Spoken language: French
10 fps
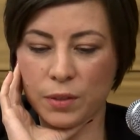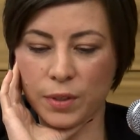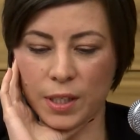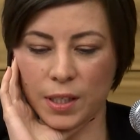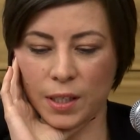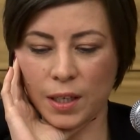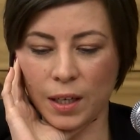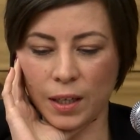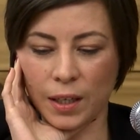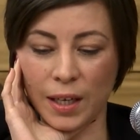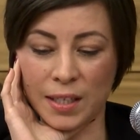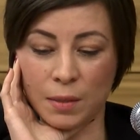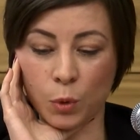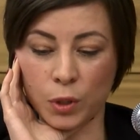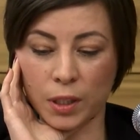difficiles à, à,
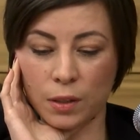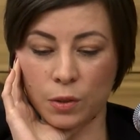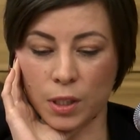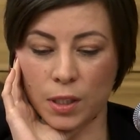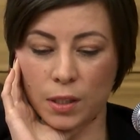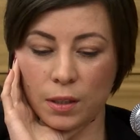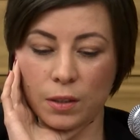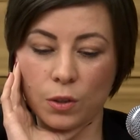démontrer aussi,